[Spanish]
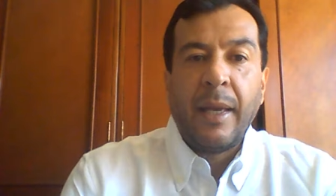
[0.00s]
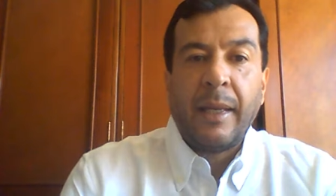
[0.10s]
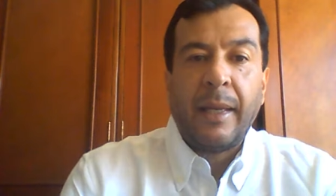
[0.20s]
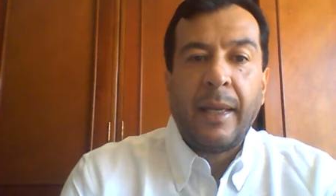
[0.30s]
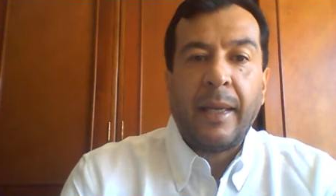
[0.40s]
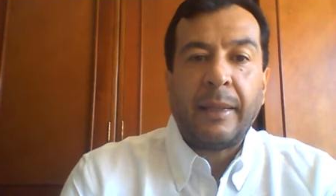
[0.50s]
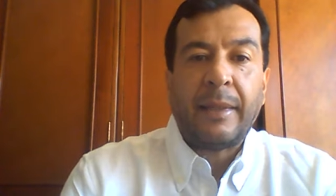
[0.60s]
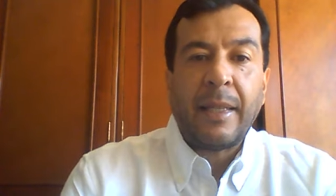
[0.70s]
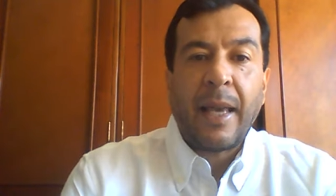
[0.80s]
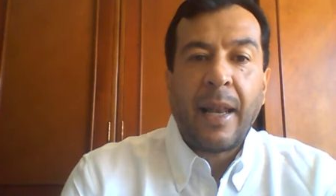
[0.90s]
eh,
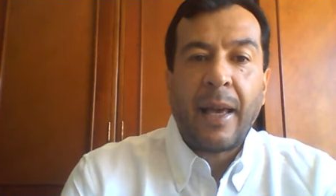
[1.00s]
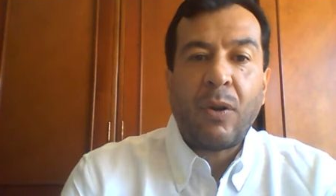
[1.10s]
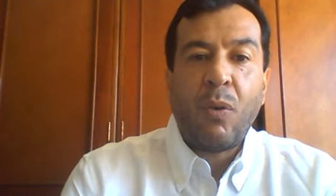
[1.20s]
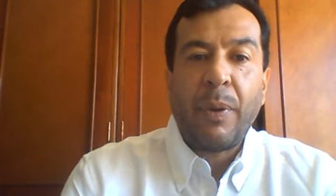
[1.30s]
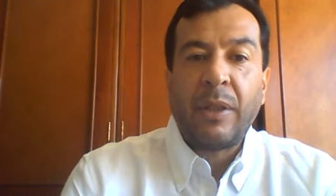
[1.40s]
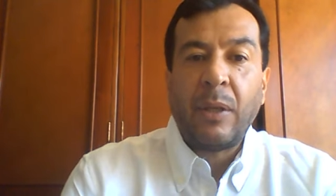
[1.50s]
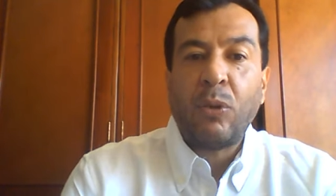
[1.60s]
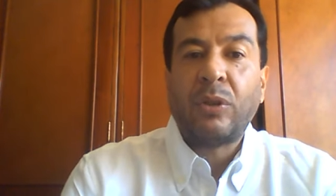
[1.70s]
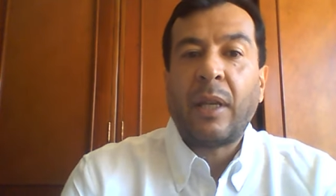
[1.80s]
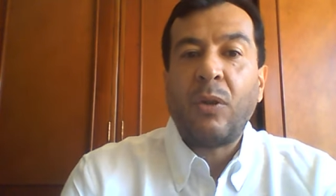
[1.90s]
señalar
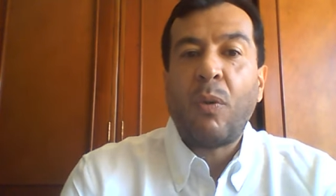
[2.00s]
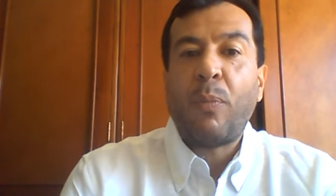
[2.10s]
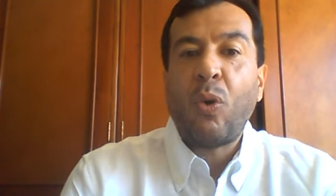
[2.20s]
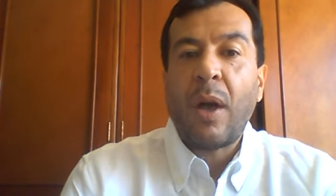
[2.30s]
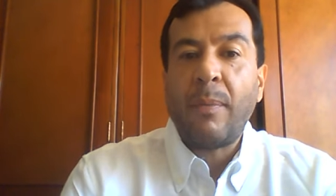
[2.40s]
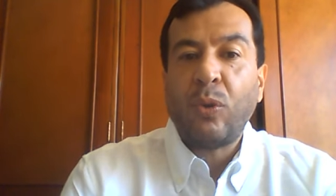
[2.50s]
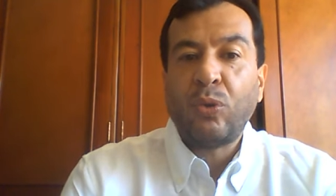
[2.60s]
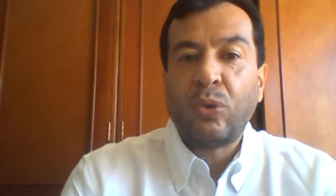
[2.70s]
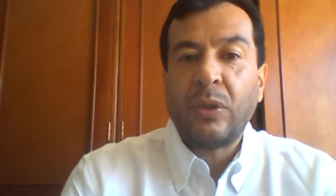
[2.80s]
objetivos que no podamos